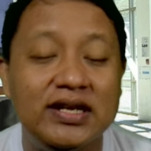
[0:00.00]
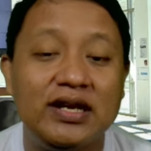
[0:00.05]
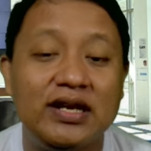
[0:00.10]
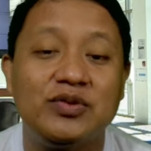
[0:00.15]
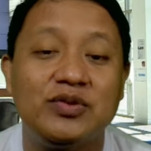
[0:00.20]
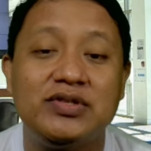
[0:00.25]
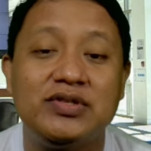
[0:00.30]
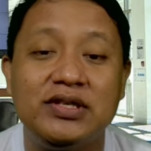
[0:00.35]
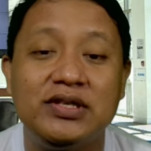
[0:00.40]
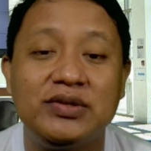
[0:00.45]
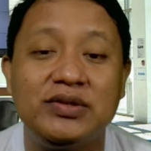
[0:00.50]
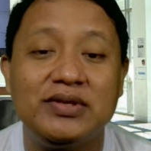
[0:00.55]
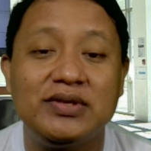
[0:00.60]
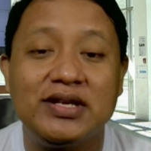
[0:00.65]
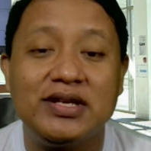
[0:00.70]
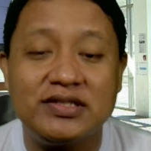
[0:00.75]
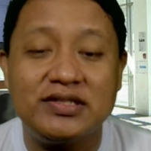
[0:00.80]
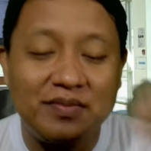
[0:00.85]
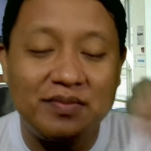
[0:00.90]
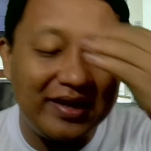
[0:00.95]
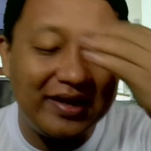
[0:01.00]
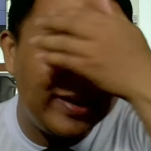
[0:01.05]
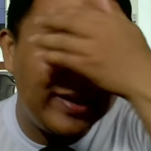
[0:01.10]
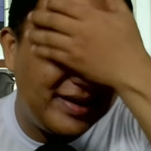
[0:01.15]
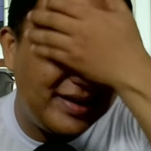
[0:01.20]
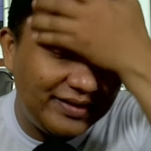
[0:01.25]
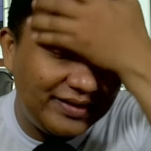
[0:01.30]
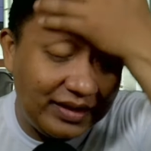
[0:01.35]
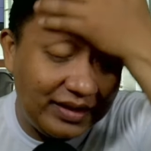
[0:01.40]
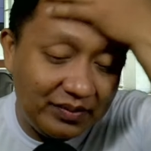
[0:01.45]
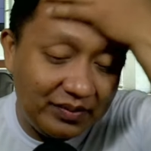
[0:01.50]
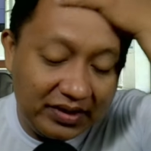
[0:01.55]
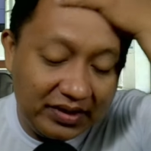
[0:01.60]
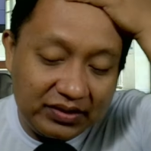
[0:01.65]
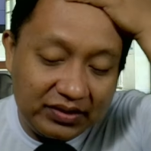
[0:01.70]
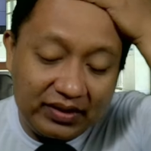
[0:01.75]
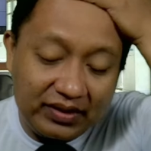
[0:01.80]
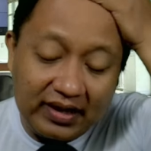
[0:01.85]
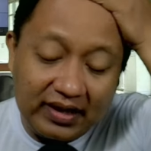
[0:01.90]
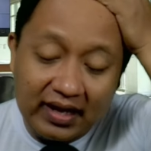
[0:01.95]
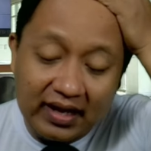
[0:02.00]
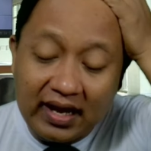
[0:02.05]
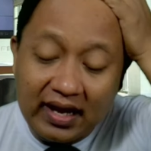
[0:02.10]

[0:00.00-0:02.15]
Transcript: harus itu dan sebagainya begitu kan.